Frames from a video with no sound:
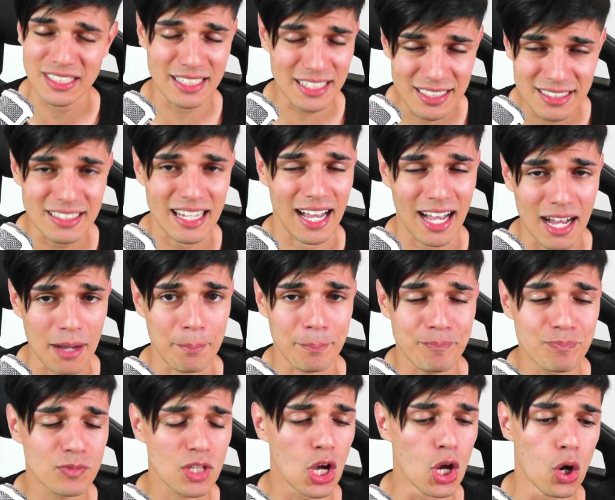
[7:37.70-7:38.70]
nicht
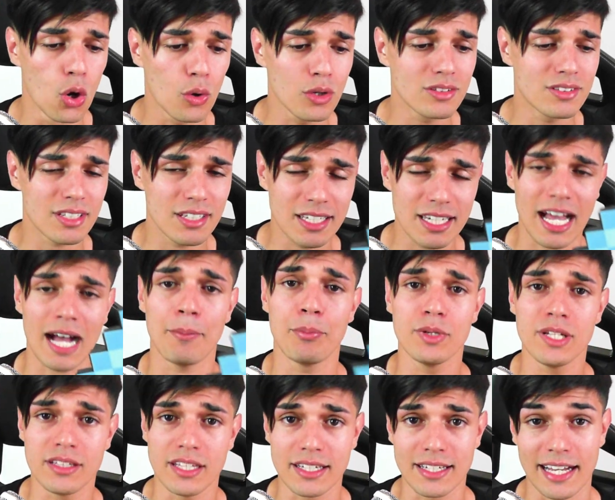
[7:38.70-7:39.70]
haben. Und äh,
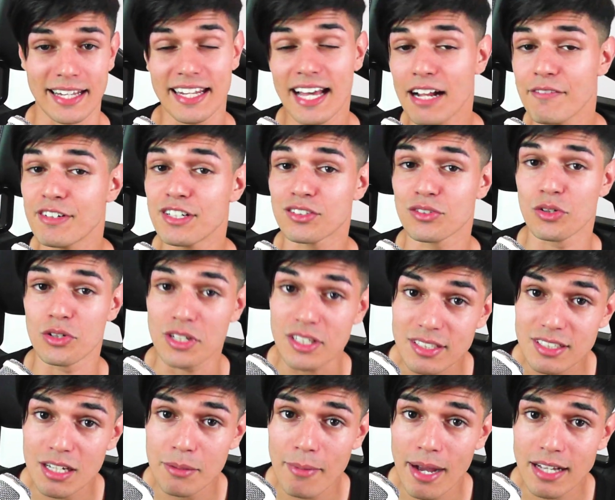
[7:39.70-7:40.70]
abonniert den Kanal, wenn ihr es noch
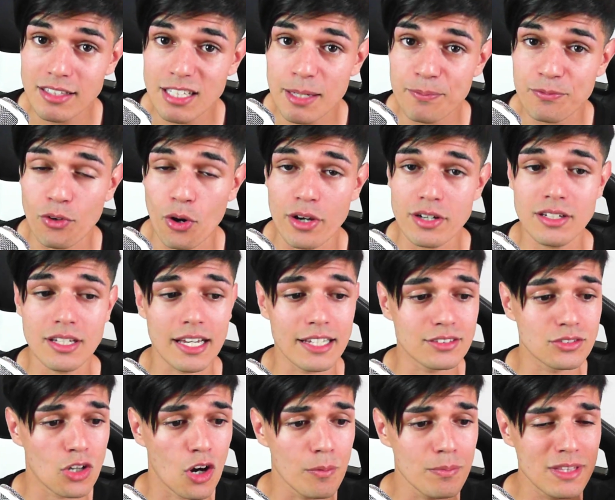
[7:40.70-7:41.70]
nicht gemacht habt, Freunde.
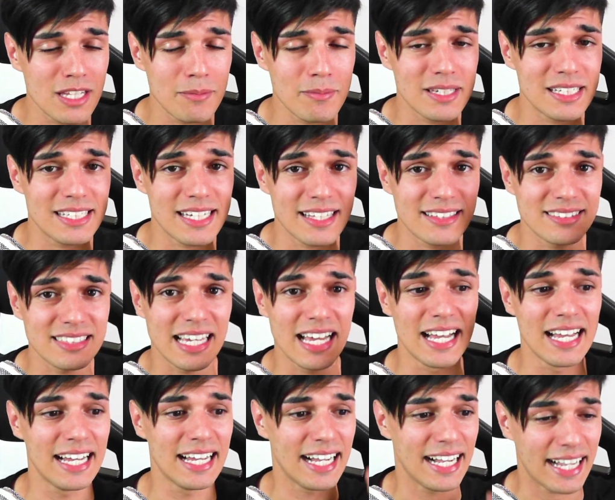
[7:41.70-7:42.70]
Es kommen nämlich jetzt
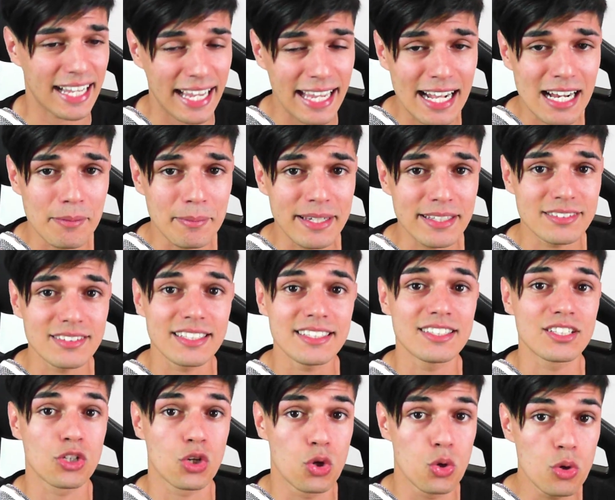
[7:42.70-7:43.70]

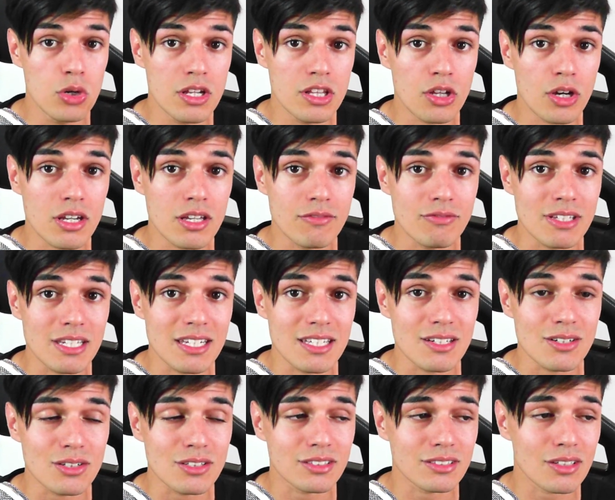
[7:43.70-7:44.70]
regelmäßig coole neue
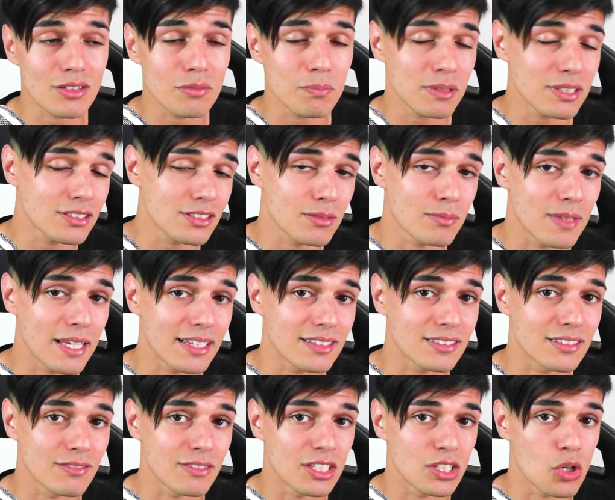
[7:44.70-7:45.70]
Videos. Und bis zum
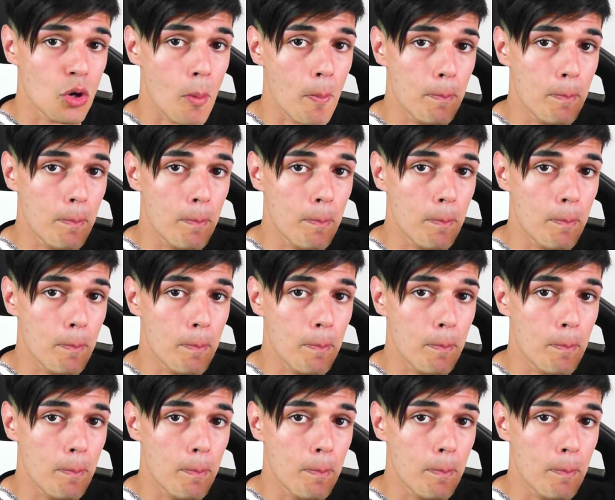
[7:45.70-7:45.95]
nächsten Video.